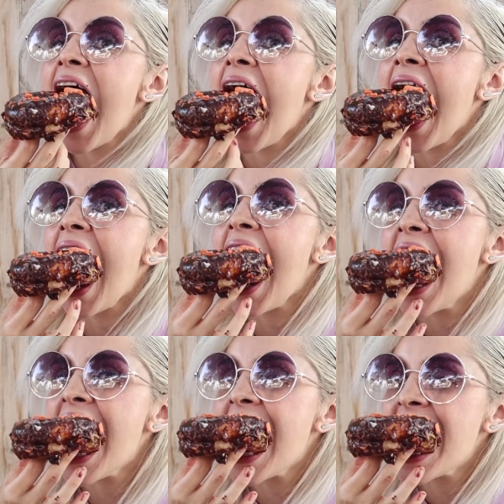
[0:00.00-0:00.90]
que tiene
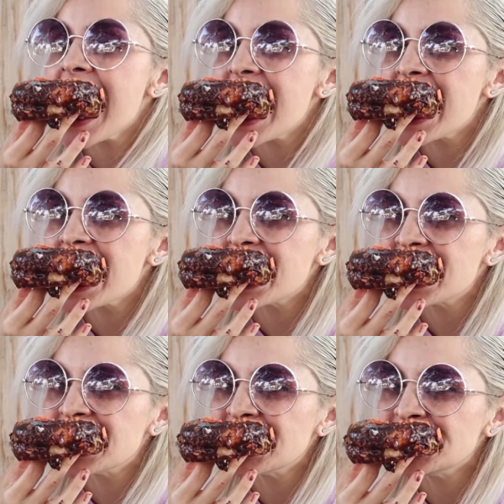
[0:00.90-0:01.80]
crema de
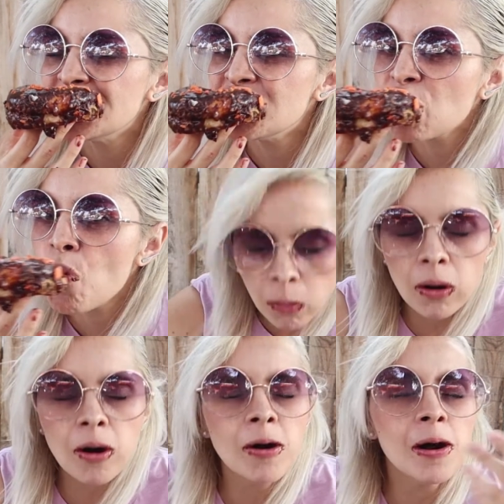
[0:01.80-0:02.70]
cacahuate en medio y
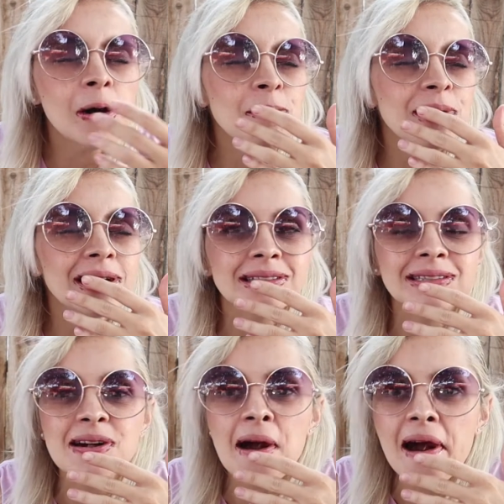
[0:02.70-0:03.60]
chocolate arriba. O sea, no sé
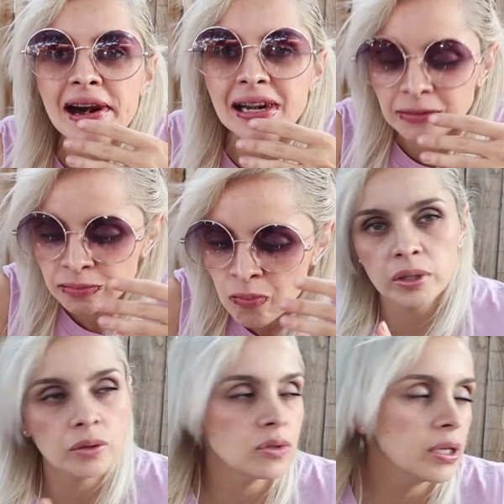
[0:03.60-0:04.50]
qué crema de
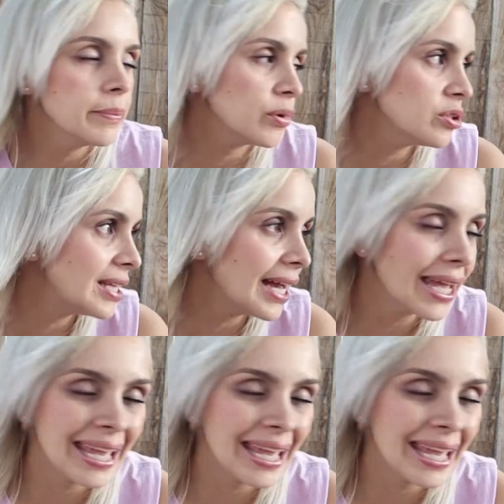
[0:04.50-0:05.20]
cacahuate usan, pero está